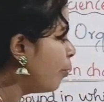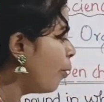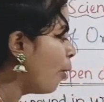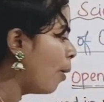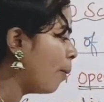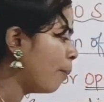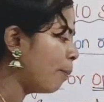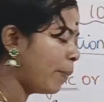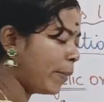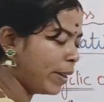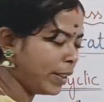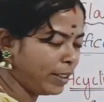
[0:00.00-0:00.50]

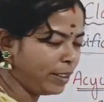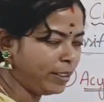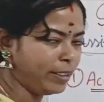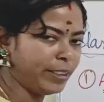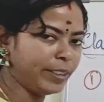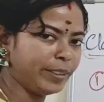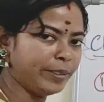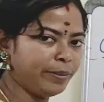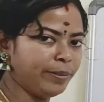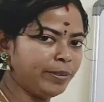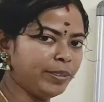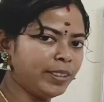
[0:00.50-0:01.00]
ஃபார்ம்
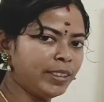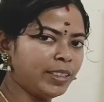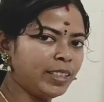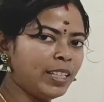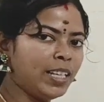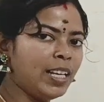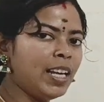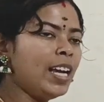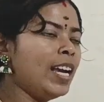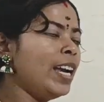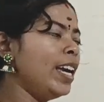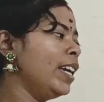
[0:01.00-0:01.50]
பண்ணுது
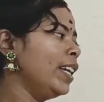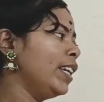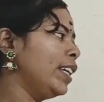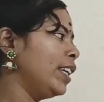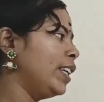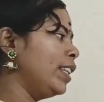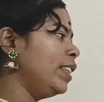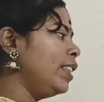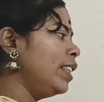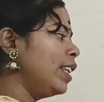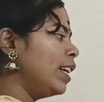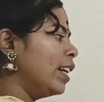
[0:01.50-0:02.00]

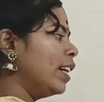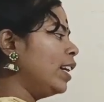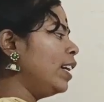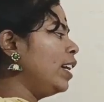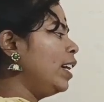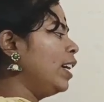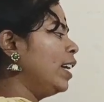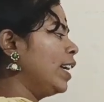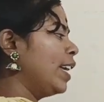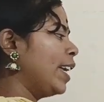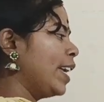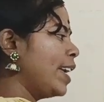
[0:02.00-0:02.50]
இந்த
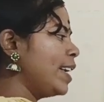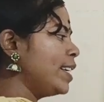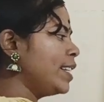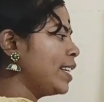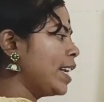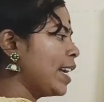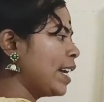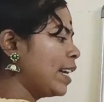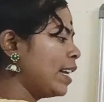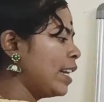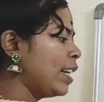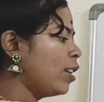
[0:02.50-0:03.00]

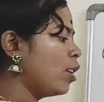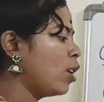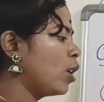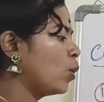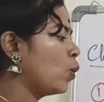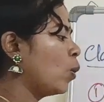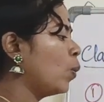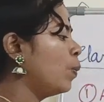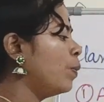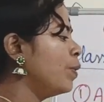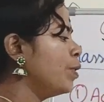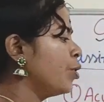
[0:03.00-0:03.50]
ஏசைக்ளிக்
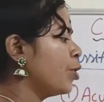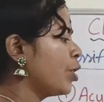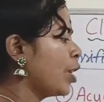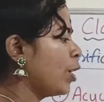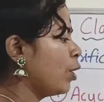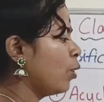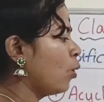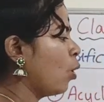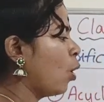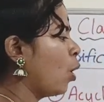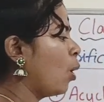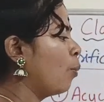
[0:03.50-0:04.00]
ஆர் ஓப்பன்
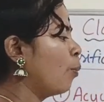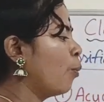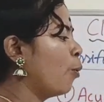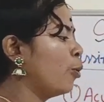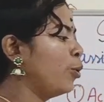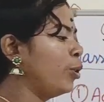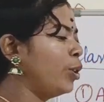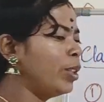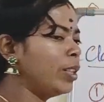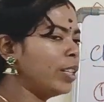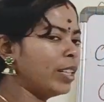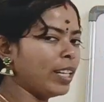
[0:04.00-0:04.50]
செயின்
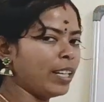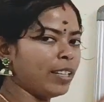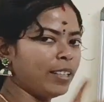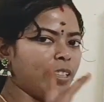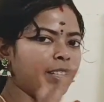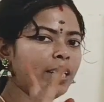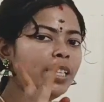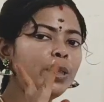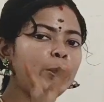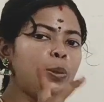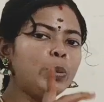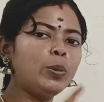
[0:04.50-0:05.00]

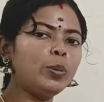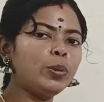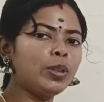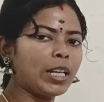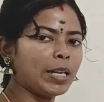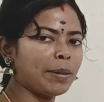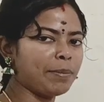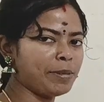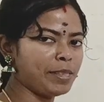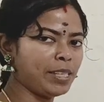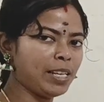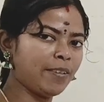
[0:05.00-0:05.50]
காம்பவுண்டுங்கிறது டூ
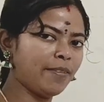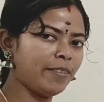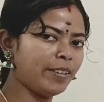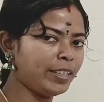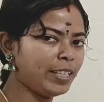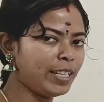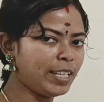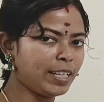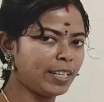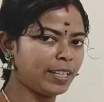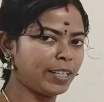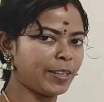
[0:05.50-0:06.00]
டைப்ஸில்
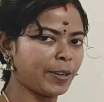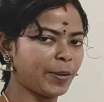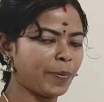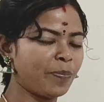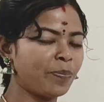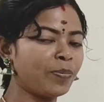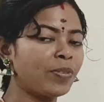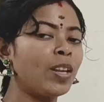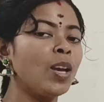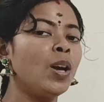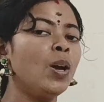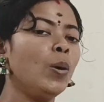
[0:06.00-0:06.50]
வந்து இருக்குது
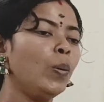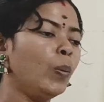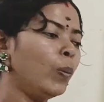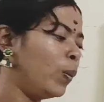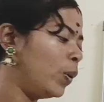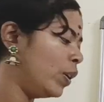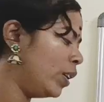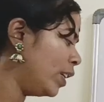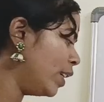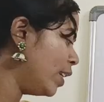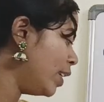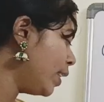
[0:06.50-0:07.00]

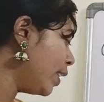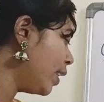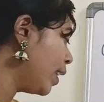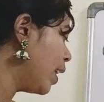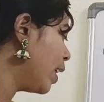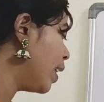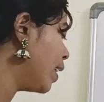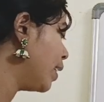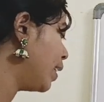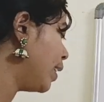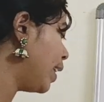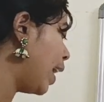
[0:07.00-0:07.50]
ஒன் இஸ்
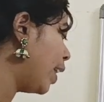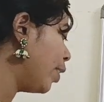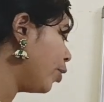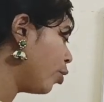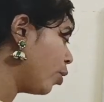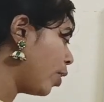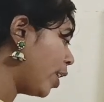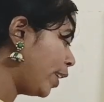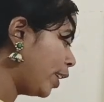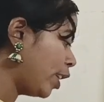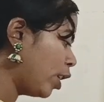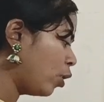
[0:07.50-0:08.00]

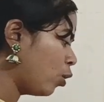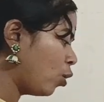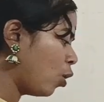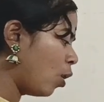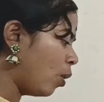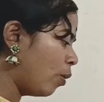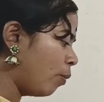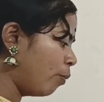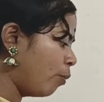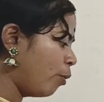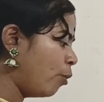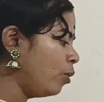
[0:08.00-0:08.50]
சேச்சுரேட்டட்
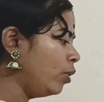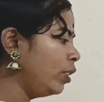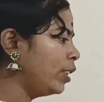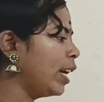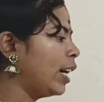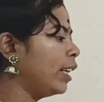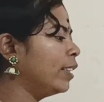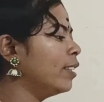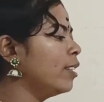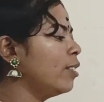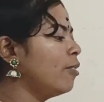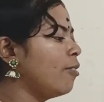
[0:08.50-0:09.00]
காம்பவுண்ட்
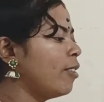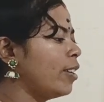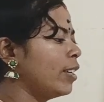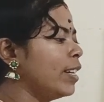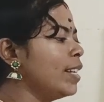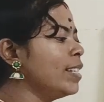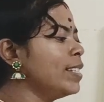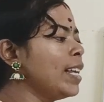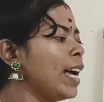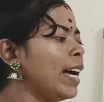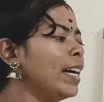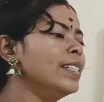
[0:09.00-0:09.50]
அதர் ஒன்
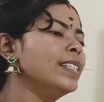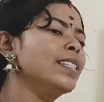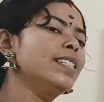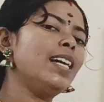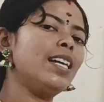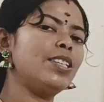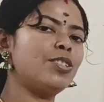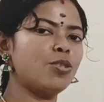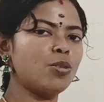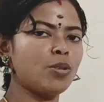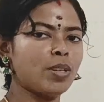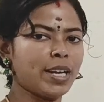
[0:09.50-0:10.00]
இஸ்
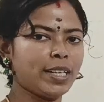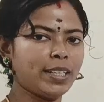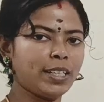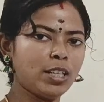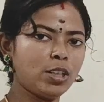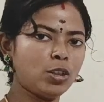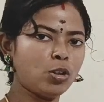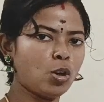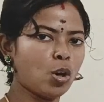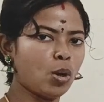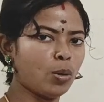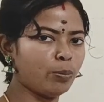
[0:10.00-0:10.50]

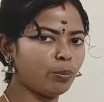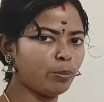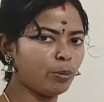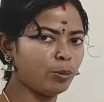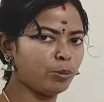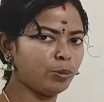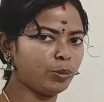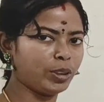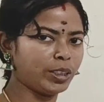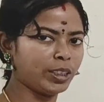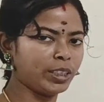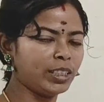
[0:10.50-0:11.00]
அன்சேச்சுரேட்டட்
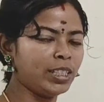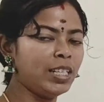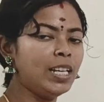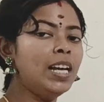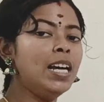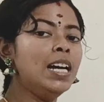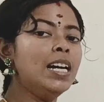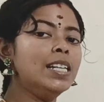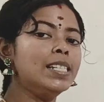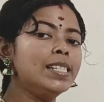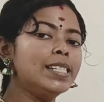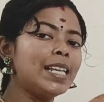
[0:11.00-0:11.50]
காம்பவுண்ட்
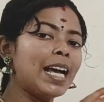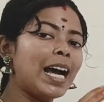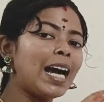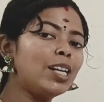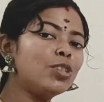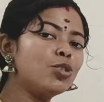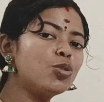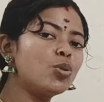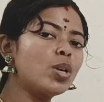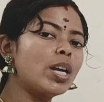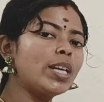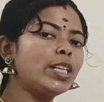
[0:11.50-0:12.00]

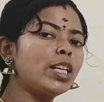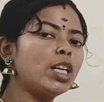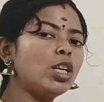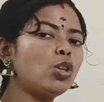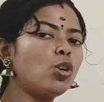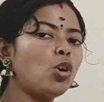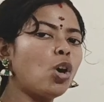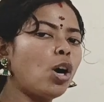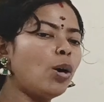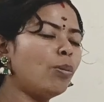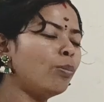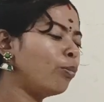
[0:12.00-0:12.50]
சேச்சுரேட்டட்
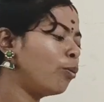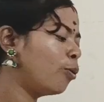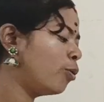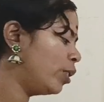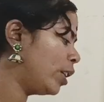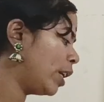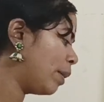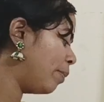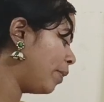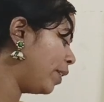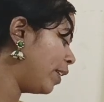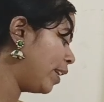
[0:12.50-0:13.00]

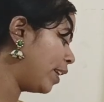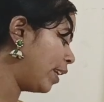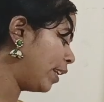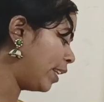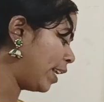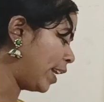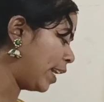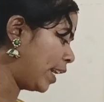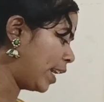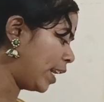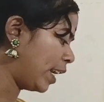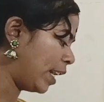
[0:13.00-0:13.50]
காம்பவுண்ட்
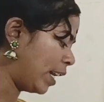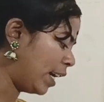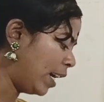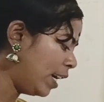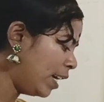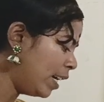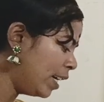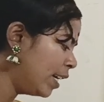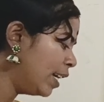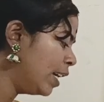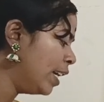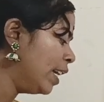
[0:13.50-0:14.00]
அப்படிங்கிறது என்னென்னா
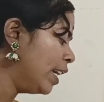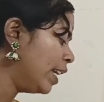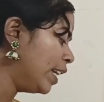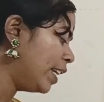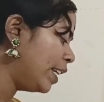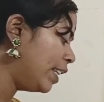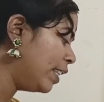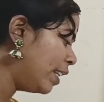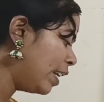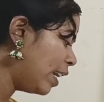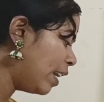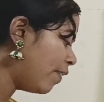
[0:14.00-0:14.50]

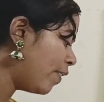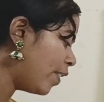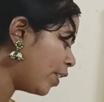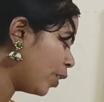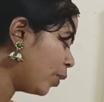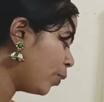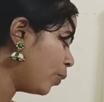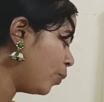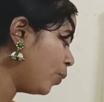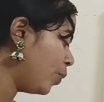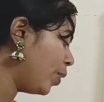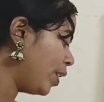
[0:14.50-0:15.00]
இதில்
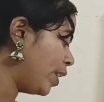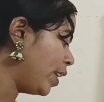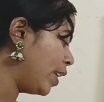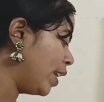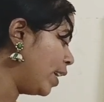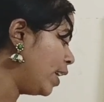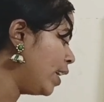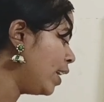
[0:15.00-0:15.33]
வரக்கூடிய